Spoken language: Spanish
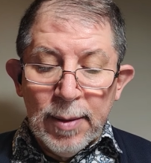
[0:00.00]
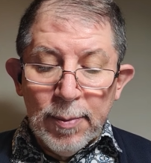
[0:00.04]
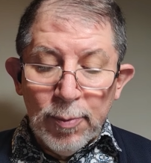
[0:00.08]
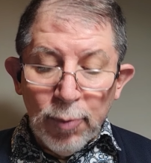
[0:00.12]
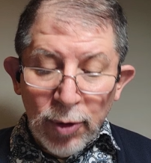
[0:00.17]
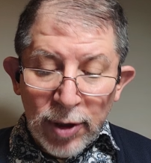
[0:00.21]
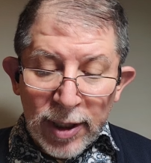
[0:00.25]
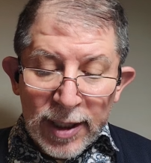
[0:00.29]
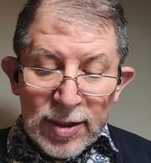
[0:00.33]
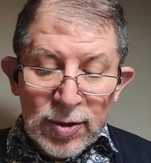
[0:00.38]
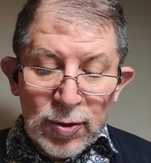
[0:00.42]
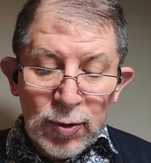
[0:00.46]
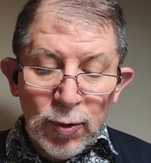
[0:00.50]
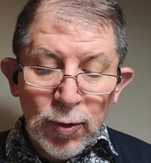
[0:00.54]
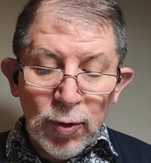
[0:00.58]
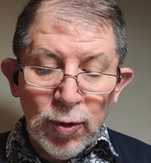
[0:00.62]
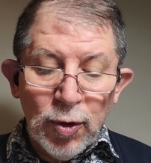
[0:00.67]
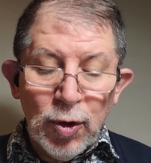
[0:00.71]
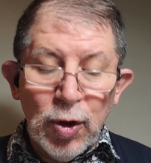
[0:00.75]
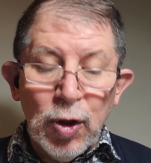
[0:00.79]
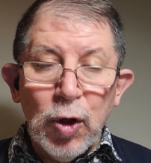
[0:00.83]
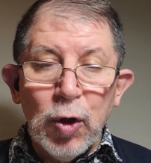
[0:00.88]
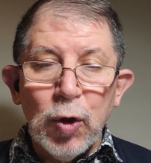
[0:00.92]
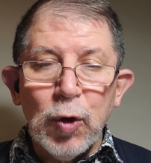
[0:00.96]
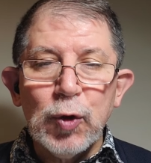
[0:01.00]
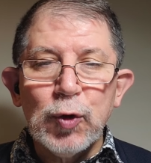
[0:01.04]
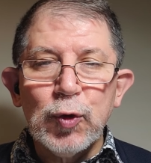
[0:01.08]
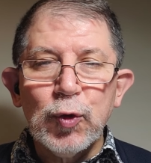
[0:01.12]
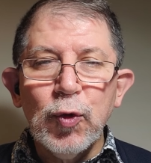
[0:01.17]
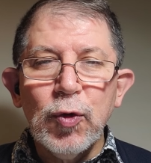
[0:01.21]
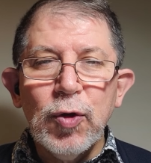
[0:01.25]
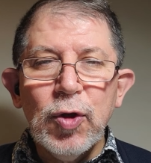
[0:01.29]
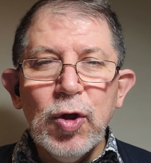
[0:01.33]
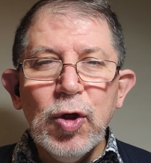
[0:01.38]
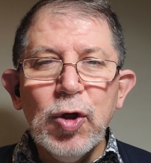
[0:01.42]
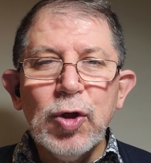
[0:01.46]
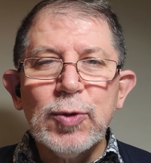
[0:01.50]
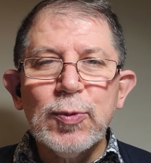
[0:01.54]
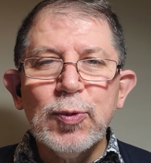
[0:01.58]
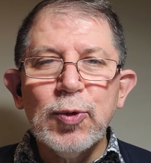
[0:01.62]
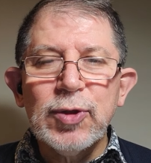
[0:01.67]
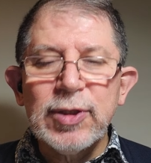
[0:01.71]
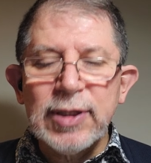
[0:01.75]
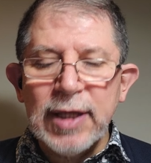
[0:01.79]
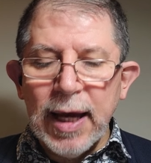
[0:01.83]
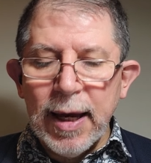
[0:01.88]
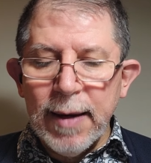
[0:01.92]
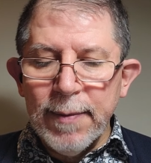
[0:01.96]
Por eso los judíos
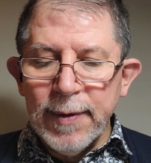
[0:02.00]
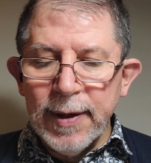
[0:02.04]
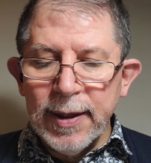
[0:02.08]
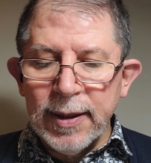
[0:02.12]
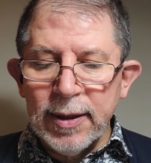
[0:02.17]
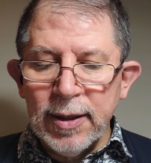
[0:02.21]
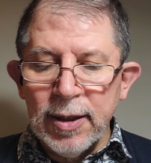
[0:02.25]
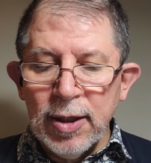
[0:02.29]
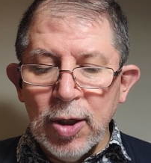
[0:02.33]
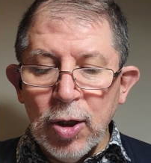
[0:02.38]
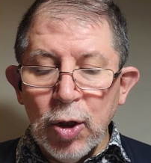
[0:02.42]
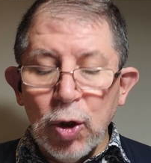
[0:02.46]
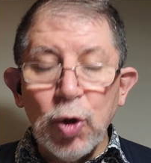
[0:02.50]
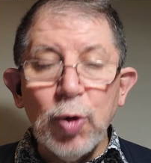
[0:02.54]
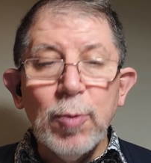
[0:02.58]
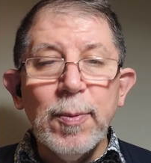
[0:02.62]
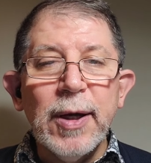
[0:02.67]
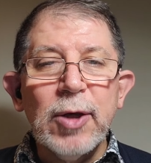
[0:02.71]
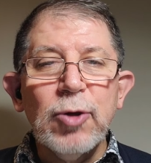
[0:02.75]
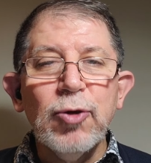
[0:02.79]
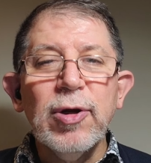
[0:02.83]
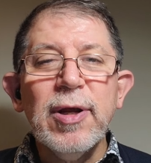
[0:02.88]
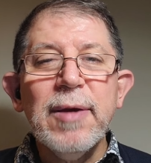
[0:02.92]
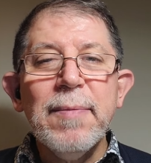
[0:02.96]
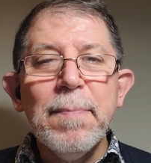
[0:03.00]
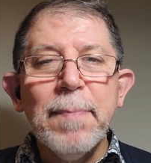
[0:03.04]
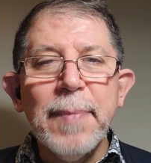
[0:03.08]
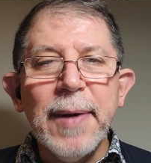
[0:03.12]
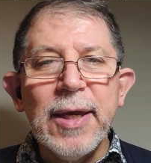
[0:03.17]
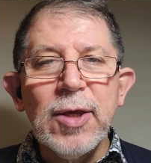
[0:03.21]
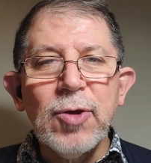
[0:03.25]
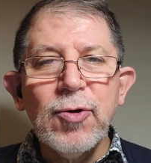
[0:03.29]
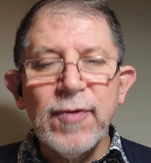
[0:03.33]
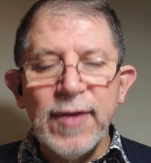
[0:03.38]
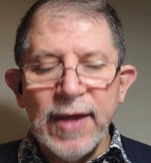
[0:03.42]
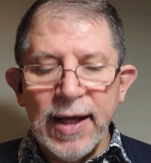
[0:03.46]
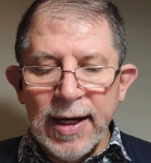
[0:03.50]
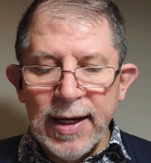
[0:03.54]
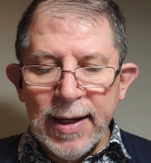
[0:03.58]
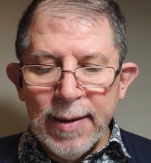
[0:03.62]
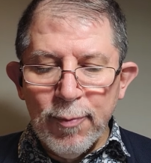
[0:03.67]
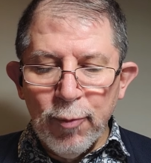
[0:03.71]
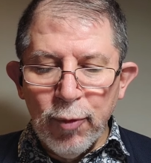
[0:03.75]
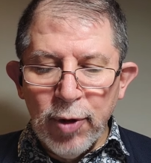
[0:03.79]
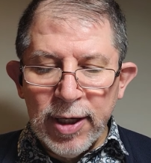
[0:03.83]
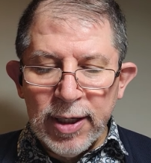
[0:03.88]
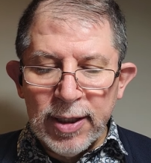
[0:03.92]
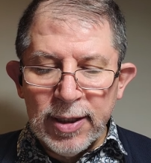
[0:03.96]
buscaban con mayor empeño darle
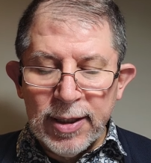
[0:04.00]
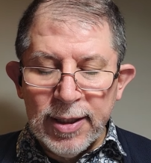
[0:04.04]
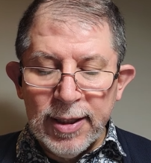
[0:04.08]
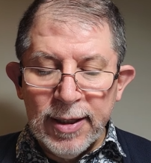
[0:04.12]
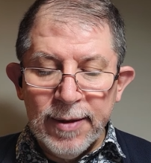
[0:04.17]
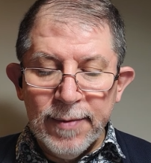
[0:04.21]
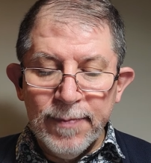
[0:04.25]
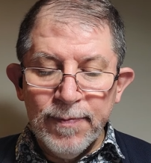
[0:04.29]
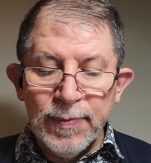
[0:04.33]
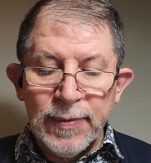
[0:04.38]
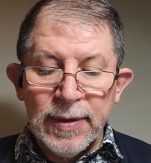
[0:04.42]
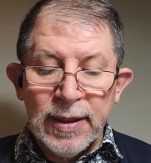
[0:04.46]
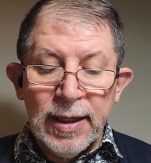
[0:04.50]
muerte,